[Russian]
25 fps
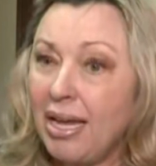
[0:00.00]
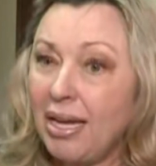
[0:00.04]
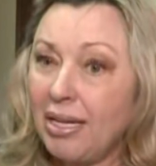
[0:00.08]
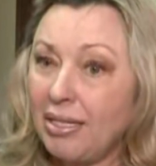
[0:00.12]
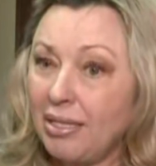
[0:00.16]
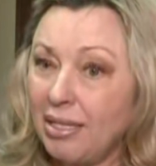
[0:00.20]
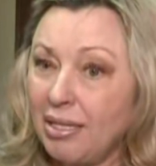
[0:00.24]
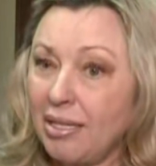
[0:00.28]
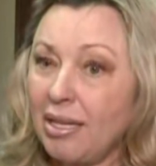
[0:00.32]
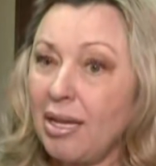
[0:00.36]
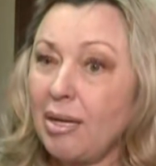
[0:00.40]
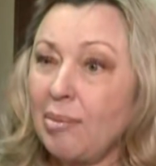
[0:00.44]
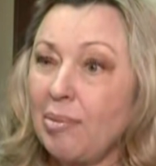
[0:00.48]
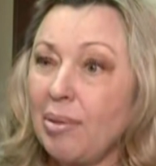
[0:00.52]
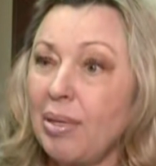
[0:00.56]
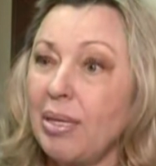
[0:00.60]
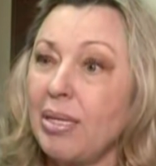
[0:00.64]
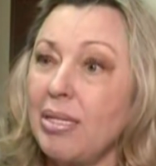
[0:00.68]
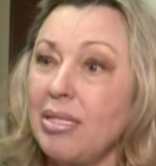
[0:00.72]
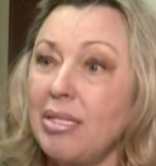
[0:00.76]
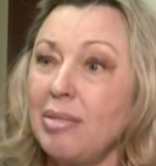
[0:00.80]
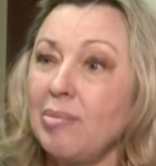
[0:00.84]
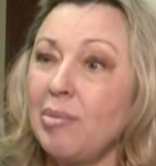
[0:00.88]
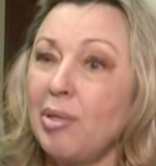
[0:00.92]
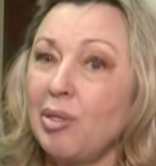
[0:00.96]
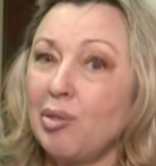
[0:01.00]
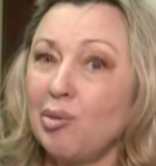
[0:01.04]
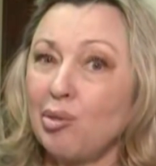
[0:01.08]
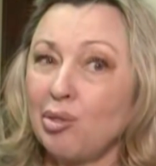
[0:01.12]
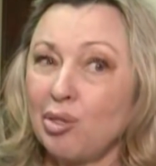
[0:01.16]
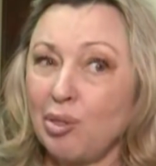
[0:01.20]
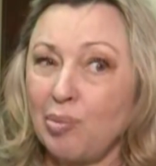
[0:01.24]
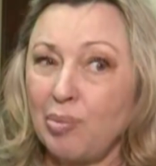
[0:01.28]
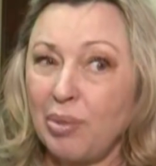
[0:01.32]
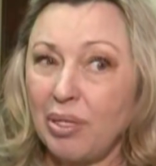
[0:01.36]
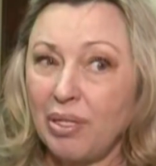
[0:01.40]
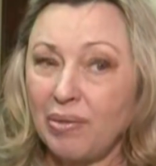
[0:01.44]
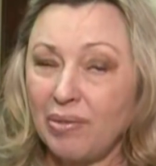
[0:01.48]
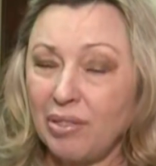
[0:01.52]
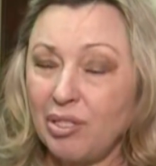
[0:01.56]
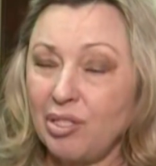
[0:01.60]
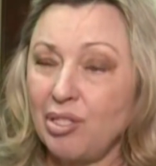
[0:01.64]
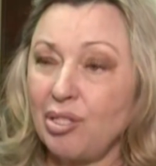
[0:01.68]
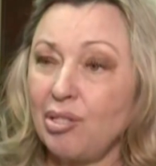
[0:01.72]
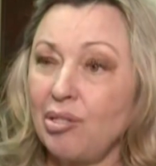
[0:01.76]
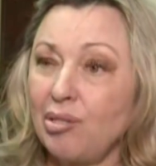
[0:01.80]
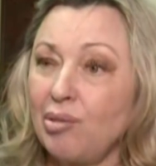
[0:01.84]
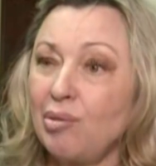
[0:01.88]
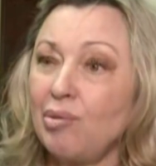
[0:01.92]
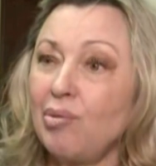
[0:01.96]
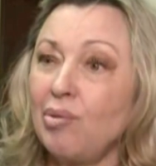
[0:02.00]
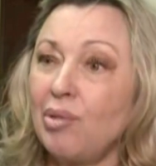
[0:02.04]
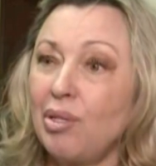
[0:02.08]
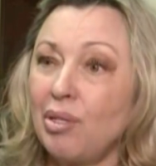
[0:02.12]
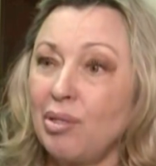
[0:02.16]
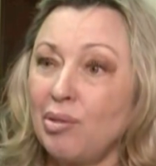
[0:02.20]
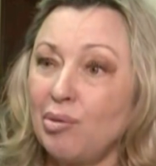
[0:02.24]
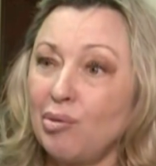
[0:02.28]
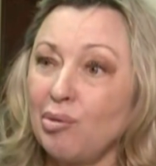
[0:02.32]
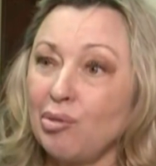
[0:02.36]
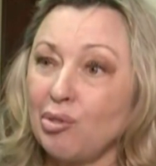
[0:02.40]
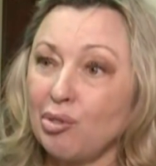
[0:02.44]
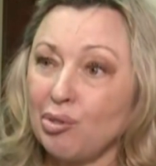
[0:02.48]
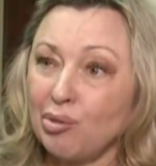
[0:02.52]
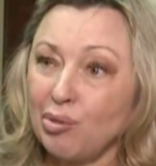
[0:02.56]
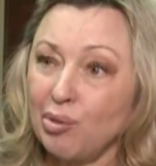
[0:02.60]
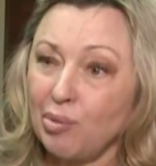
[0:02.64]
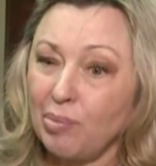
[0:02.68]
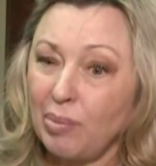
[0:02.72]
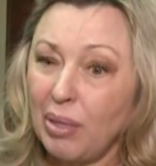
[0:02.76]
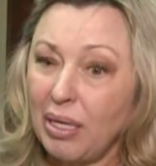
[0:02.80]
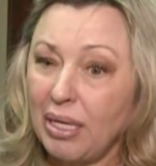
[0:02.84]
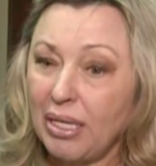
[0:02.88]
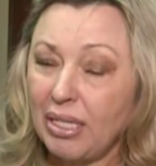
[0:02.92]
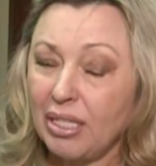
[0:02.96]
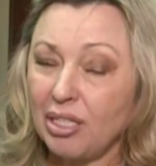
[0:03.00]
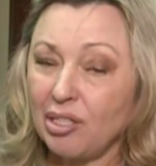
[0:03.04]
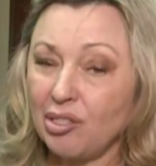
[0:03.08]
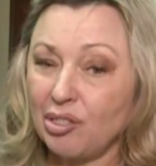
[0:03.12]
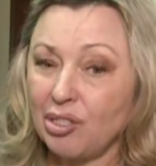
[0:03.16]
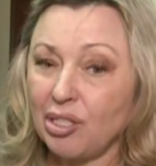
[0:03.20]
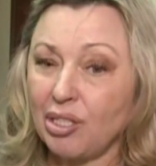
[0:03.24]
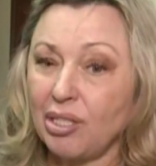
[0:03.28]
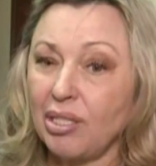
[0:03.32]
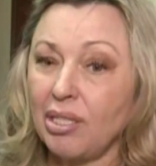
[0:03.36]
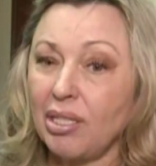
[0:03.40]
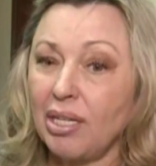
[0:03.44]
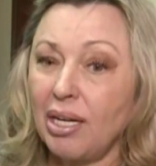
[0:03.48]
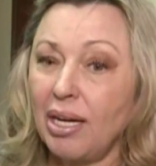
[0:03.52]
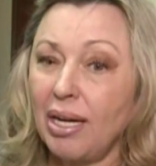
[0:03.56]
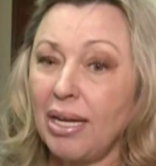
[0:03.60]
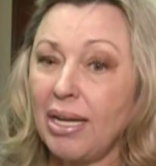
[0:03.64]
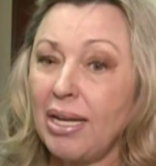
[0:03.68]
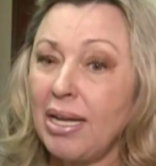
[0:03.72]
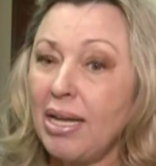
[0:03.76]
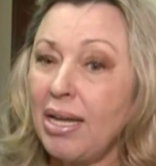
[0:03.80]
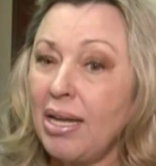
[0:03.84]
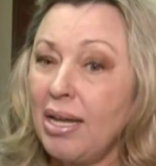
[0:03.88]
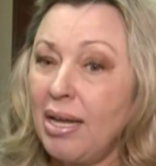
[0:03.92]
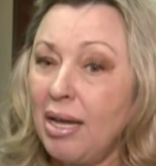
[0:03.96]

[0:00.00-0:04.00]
Это необходимо тоже первоочередное то, что по линии ЖКХ.